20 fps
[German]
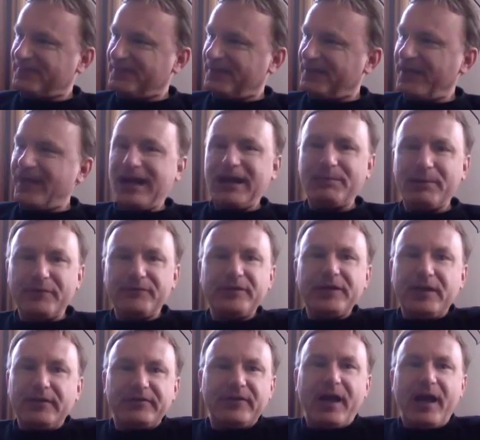Ja, aber
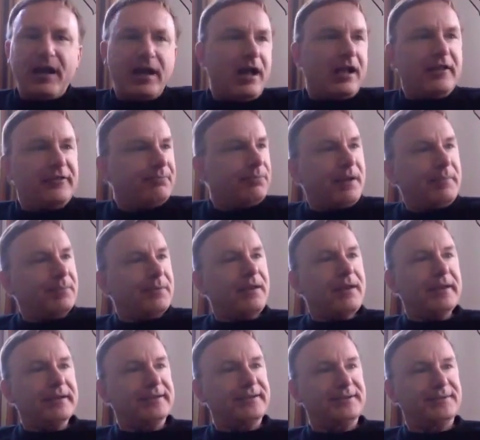wir sagen, alles bleibt
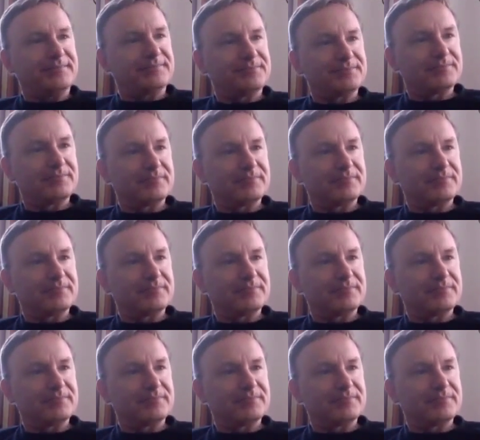gleich.